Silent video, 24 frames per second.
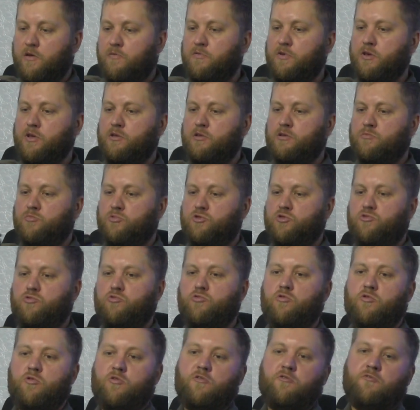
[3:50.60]
Видим,
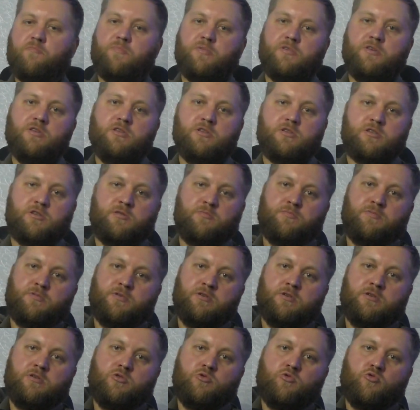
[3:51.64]
что в
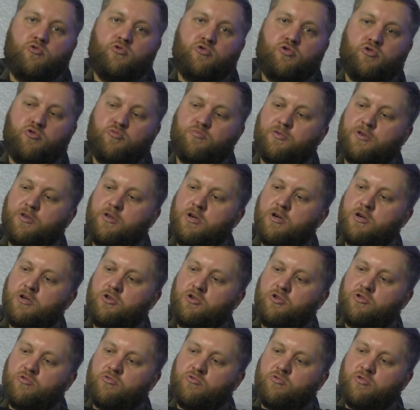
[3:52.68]
принципе доступ к
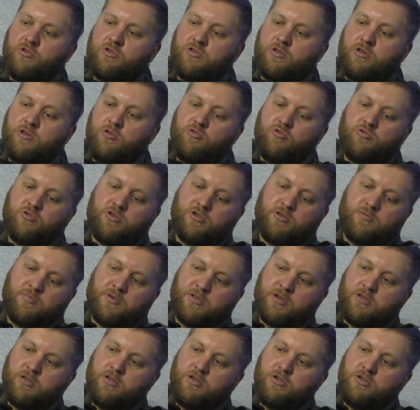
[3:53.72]
ящику остается
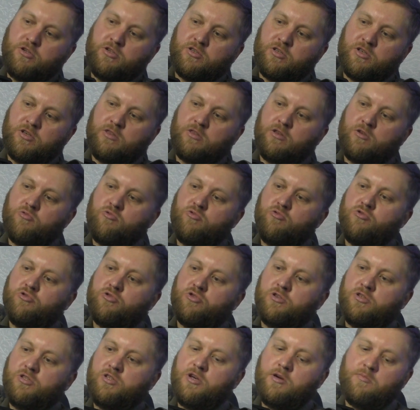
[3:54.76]
практически такой
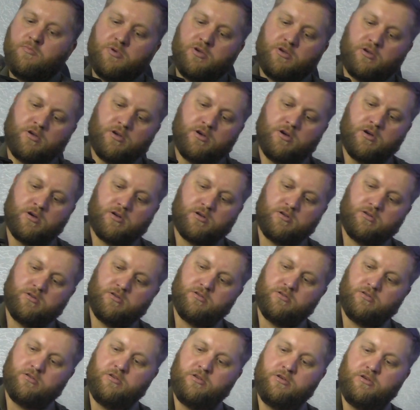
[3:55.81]
же самый, как
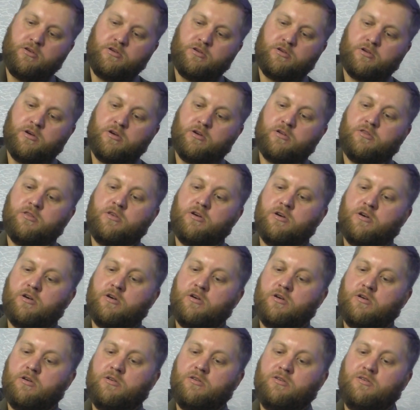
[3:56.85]
и
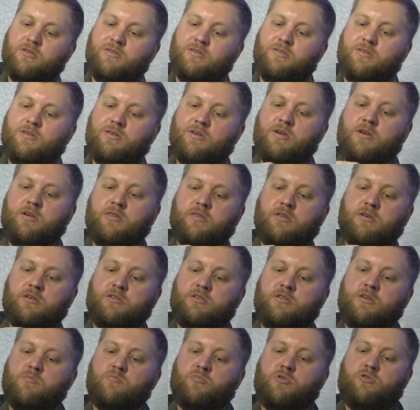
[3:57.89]
когда этой
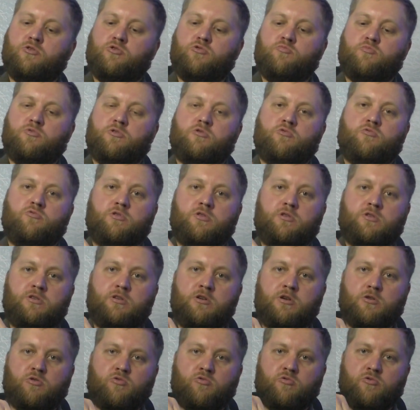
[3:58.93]
самой сумки у нас
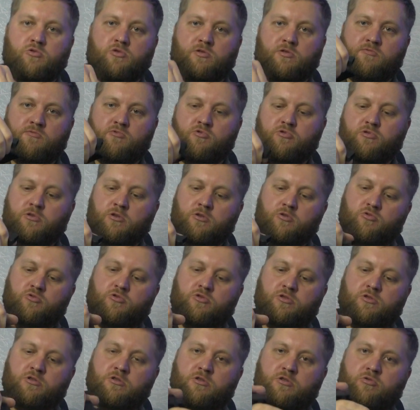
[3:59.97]
нет. То вот оно
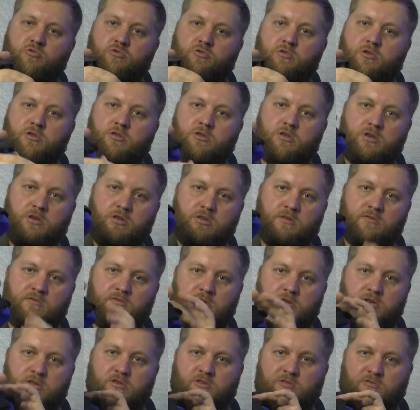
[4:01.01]
синхронно
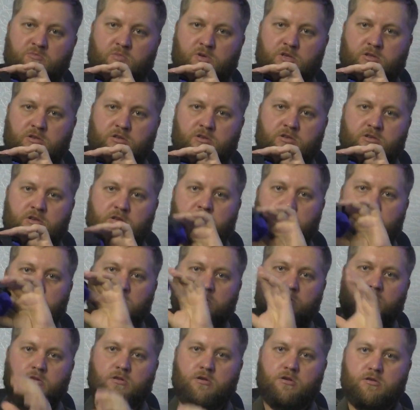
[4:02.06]
откидывается вместе с этой
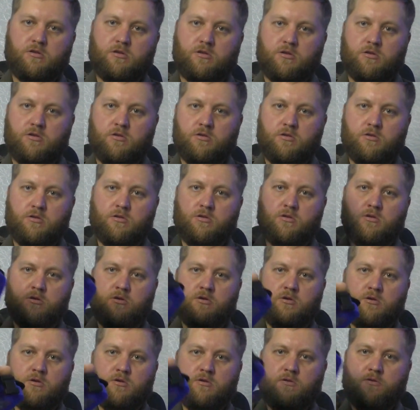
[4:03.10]
накладкой.
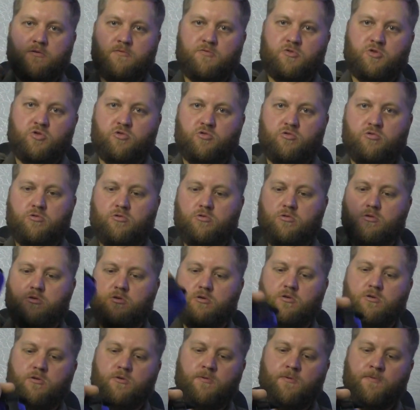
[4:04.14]
Все.
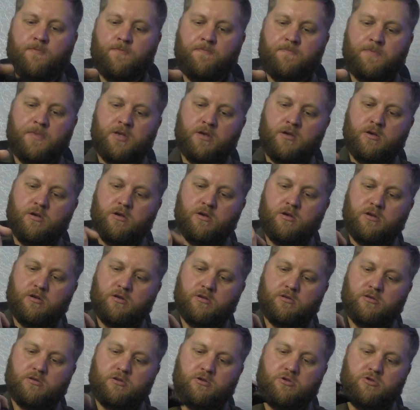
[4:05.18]

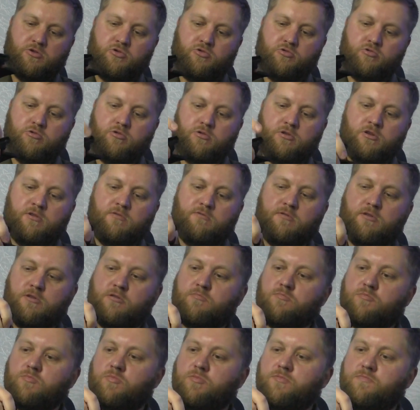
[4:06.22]

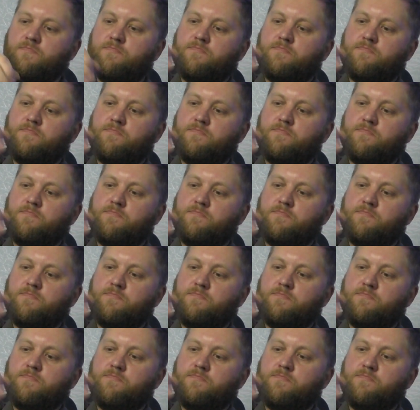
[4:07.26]
Защелкиваем.